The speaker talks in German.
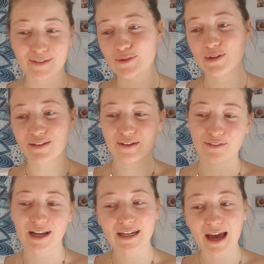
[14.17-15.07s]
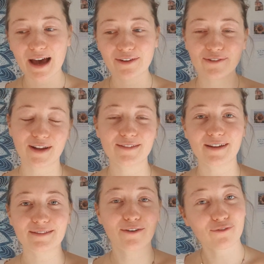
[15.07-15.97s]
Also du gehst da vielleicht rein und dann
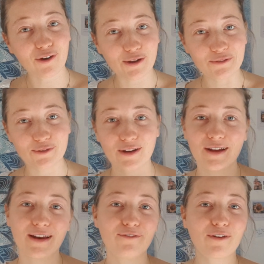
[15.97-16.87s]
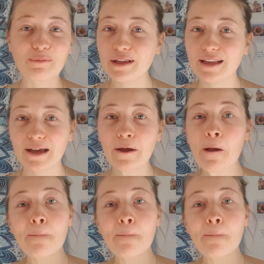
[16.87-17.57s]
sagt dein Freund oder deine Familie,